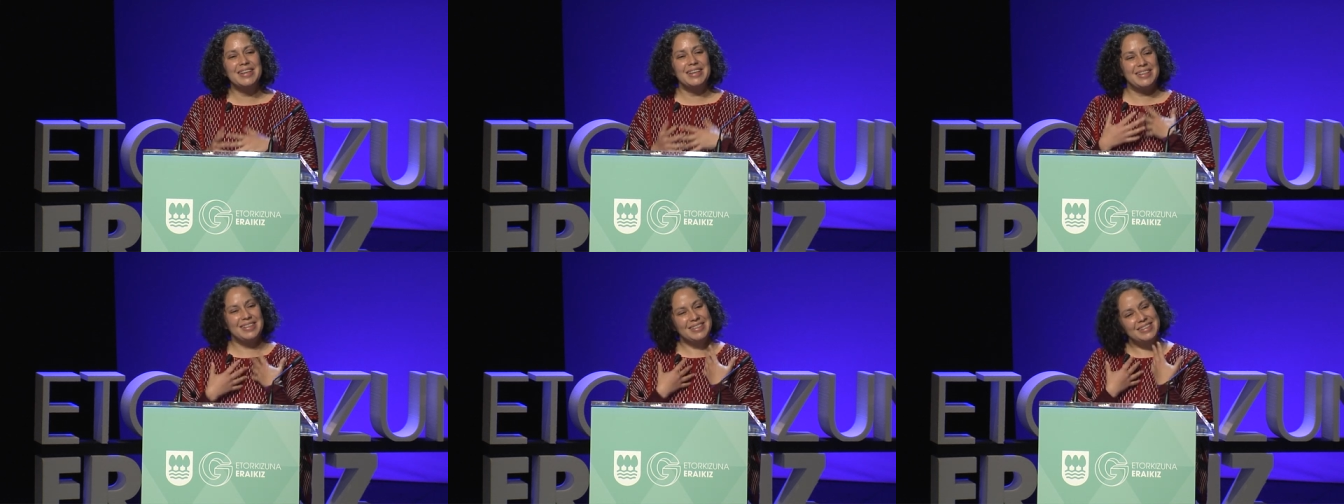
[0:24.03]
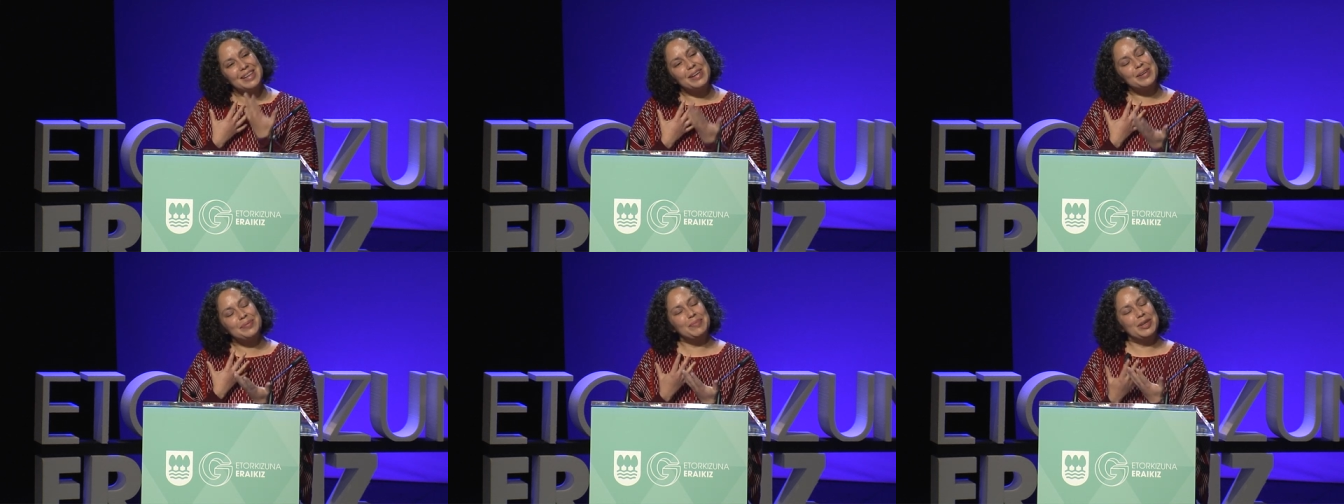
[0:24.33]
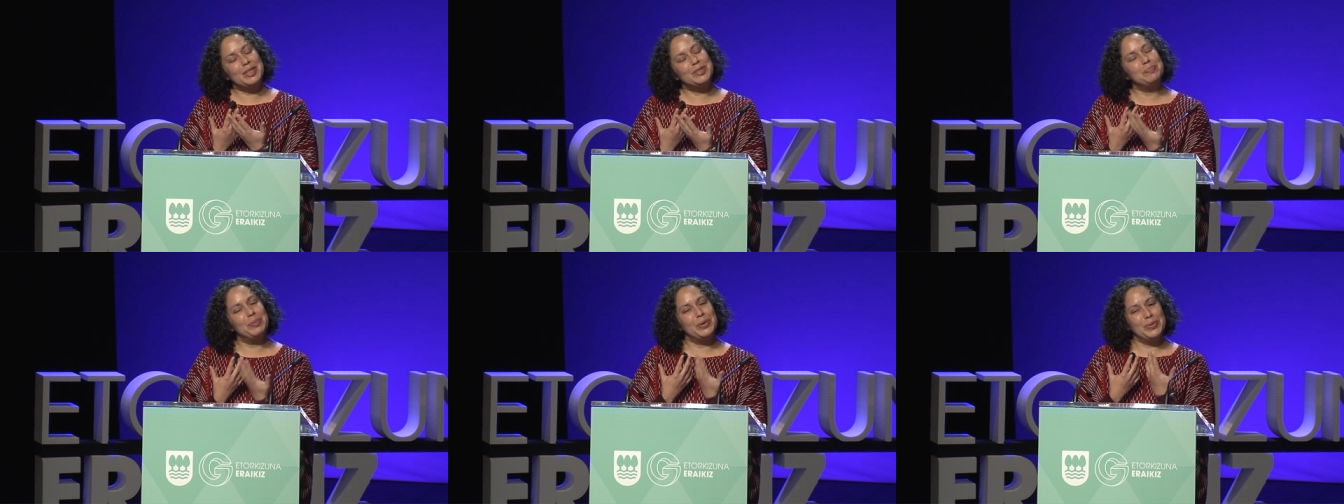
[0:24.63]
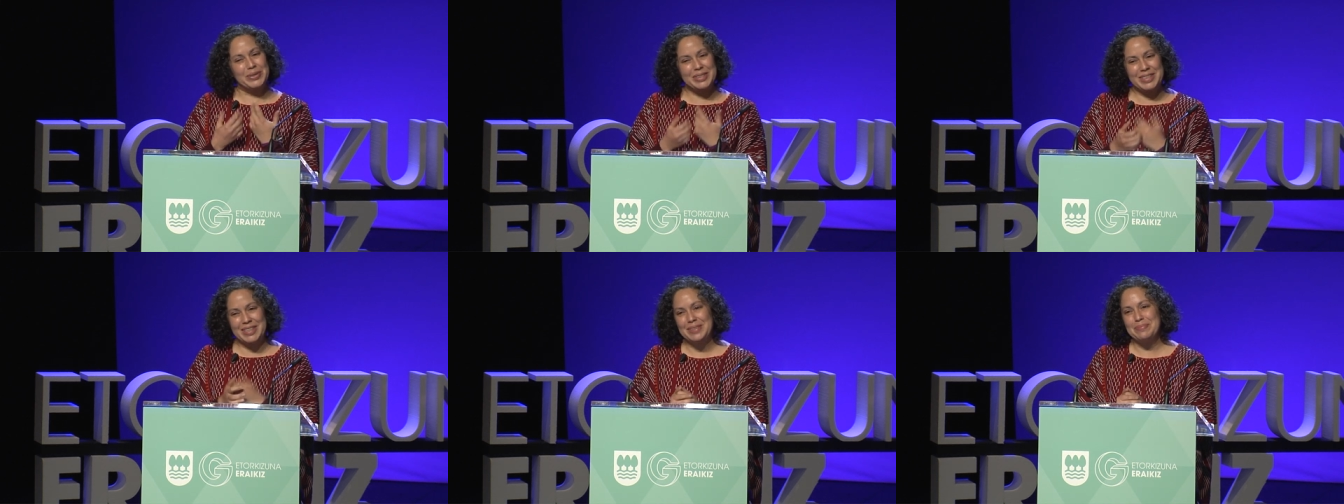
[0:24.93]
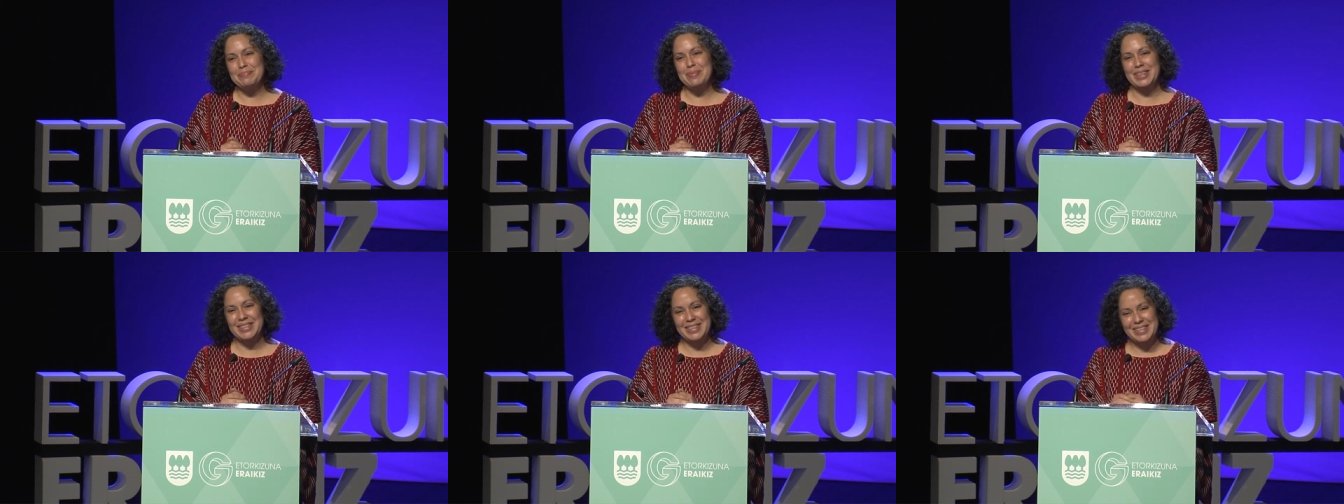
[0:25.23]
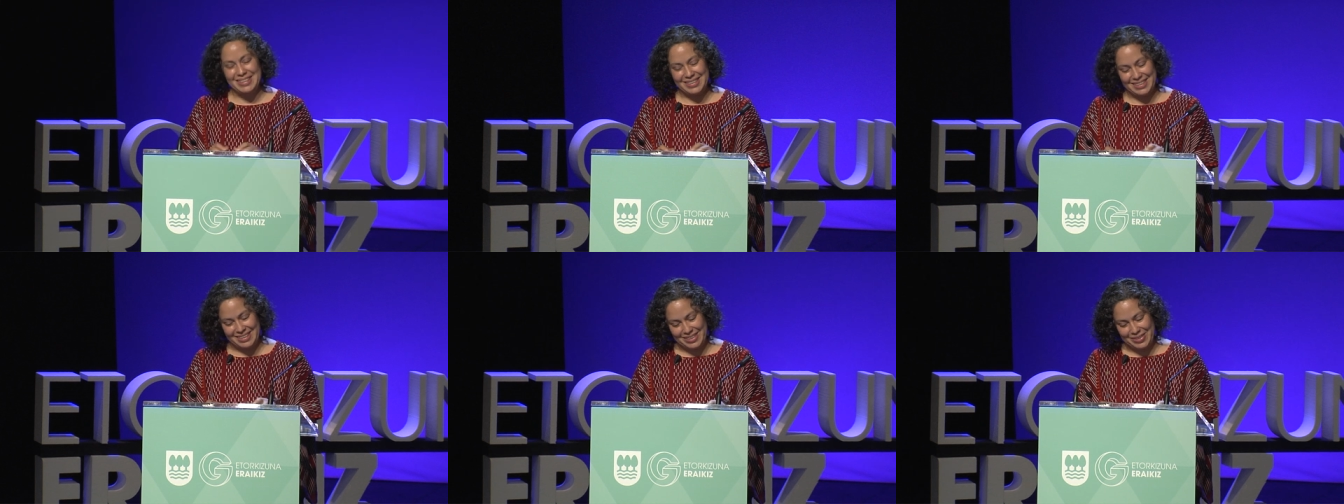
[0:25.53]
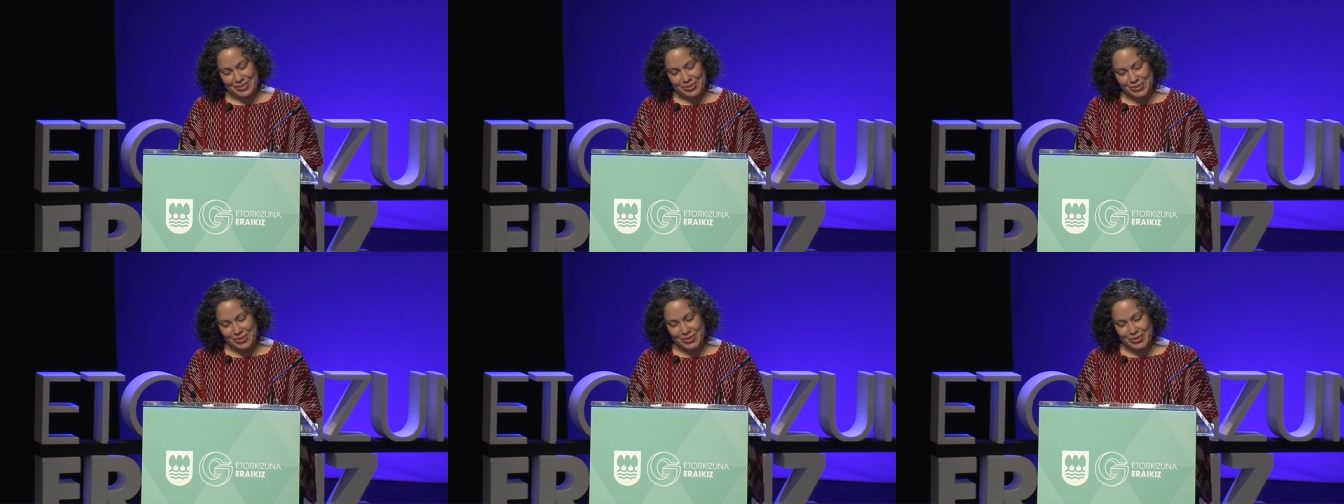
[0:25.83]
Que sean más próximas entre
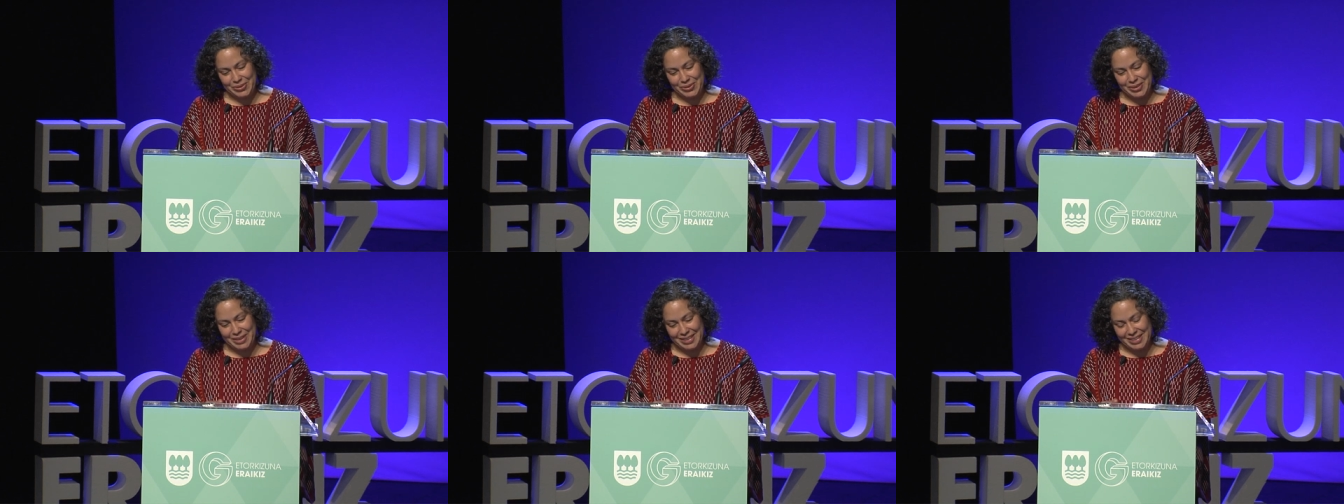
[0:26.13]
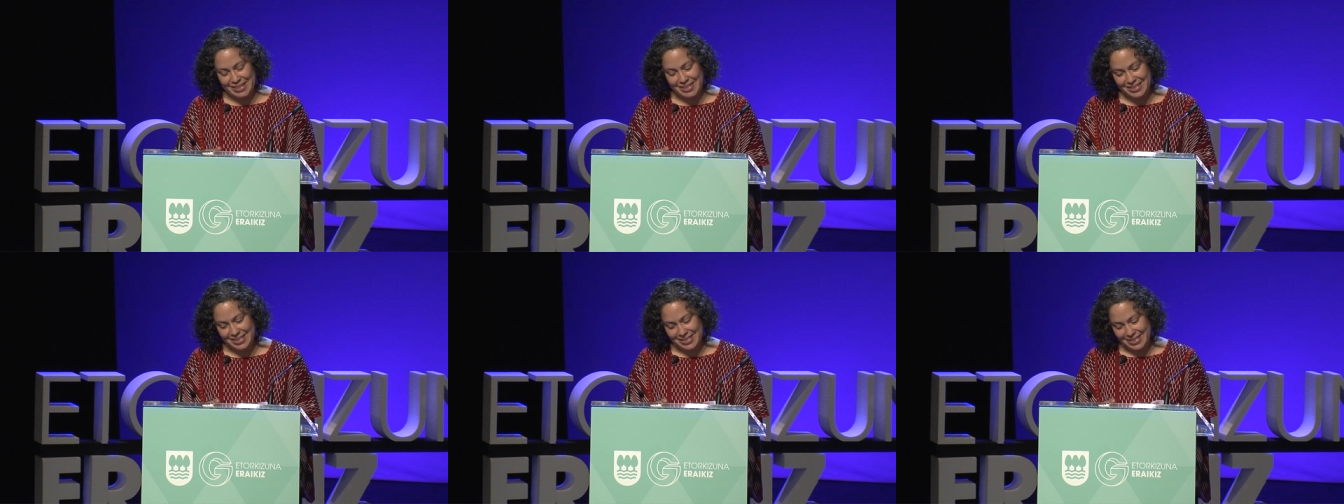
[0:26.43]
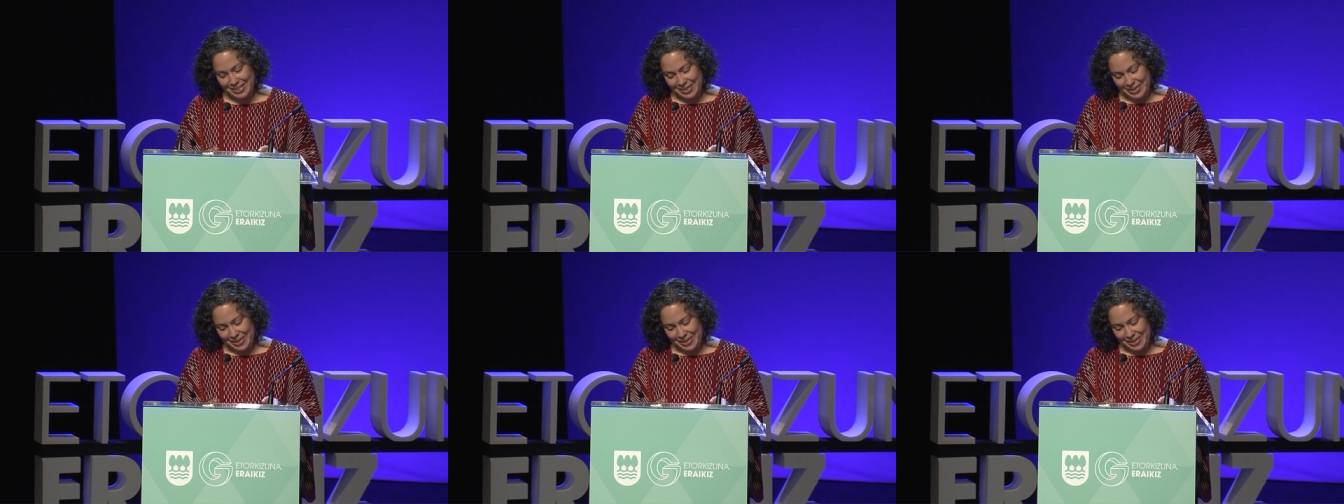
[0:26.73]
nosotros.